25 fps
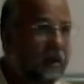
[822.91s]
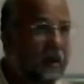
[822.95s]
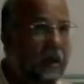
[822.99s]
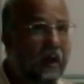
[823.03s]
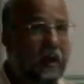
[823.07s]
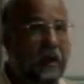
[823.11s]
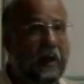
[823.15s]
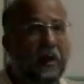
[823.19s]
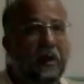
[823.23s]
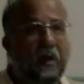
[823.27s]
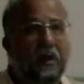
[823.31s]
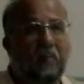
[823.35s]

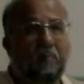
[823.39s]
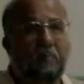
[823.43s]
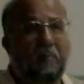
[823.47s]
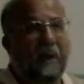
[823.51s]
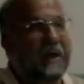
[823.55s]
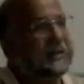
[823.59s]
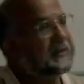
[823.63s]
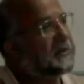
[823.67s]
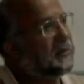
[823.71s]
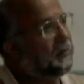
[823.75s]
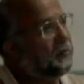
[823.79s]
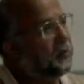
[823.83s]
He.
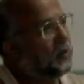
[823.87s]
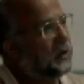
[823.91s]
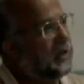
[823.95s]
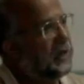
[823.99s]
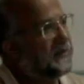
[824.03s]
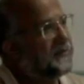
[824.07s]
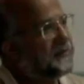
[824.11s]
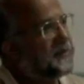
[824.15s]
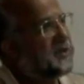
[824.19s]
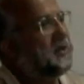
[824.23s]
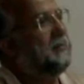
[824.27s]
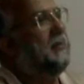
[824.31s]
Bazen bu
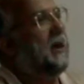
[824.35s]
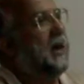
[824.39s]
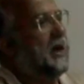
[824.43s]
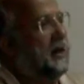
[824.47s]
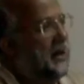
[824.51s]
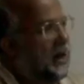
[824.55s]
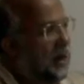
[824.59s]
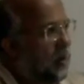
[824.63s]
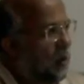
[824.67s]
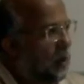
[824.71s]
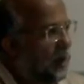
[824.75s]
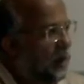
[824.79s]
lafzi
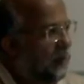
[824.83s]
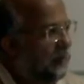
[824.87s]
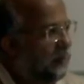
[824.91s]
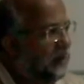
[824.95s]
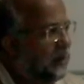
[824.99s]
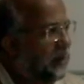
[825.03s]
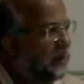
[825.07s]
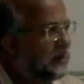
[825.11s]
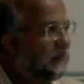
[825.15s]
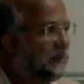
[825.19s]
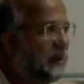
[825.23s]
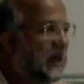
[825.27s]
mana
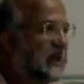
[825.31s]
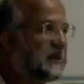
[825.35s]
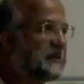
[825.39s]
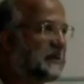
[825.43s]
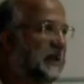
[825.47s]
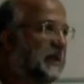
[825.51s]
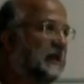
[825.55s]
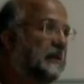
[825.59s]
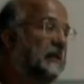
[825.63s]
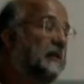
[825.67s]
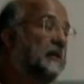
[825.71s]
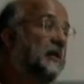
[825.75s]
olabilir,
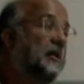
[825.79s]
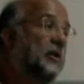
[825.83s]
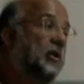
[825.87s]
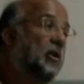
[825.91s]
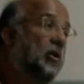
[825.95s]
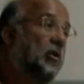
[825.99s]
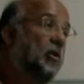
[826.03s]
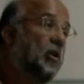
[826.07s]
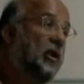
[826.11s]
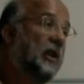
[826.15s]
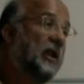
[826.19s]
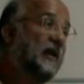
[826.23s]
bazen
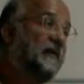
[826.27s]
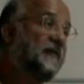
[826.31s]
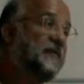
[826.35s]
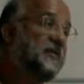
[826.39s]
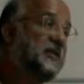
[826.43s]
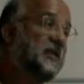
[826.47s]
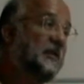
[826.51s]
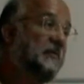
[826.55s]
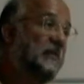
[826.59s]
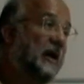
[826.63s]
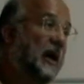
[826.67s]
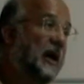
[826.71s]
o
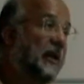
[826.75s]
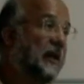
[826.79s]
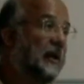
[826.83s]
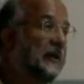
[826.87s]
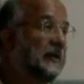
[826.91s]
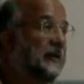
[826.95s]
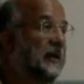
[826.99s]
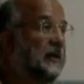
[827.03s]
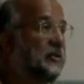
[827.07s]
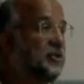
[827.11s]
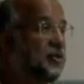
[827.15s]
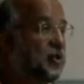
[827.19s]
lafzi
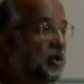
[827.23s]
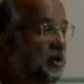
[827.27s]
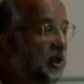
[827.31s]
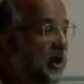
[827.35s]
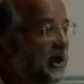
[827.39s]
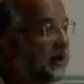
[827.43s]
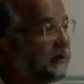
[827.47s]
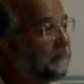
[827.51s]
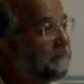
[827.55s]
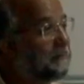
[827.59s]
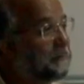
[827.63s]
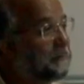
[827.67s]
manadan çıkan